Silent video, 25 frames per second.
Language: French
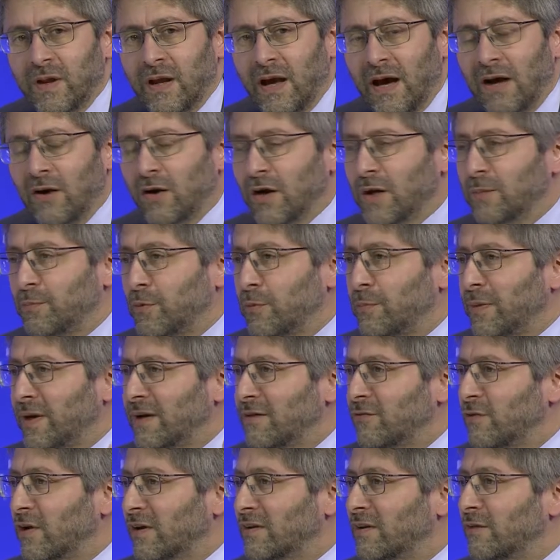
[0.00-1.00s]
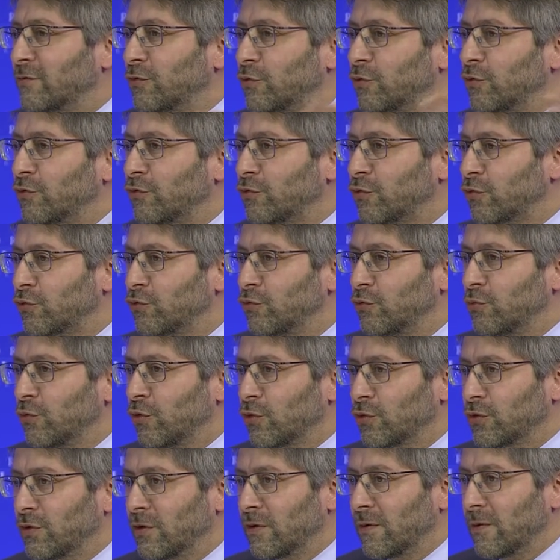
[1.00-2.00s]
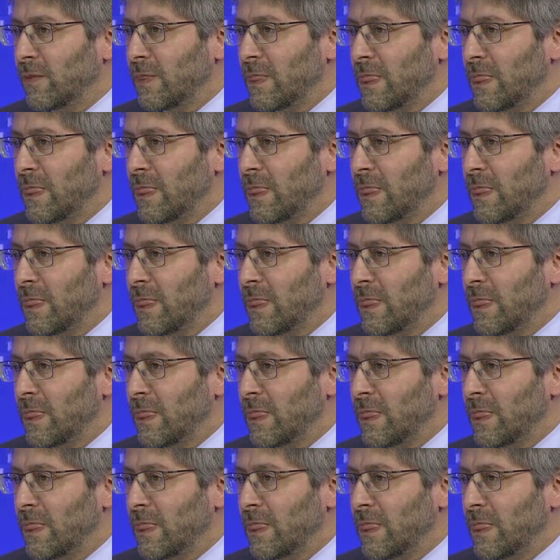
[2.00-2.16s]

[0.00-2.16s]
alors il ne peut pas y avoir d'évolution du monde.